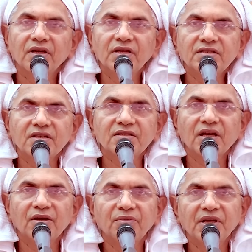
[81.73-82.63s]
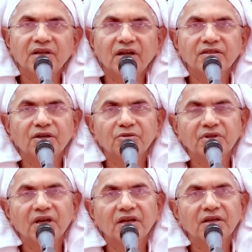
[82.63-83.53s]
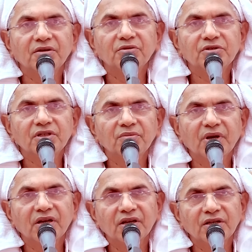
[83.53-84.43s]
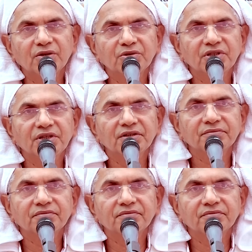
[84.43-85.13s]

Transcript: इस संसार में एक राजा होता है उसकी महारानी होती है